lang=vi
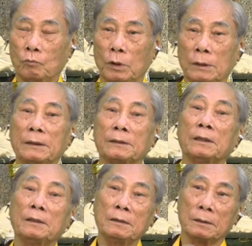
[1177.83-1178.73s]
những cái
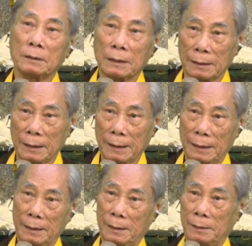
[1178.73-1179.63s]
tín ngưỡng ở thế
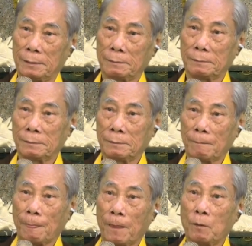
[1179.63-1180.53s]
gian này.
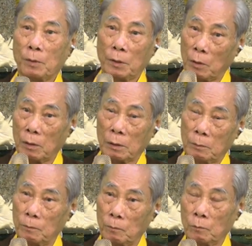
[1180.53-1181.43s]
Chứ không phải nhỏ đâu.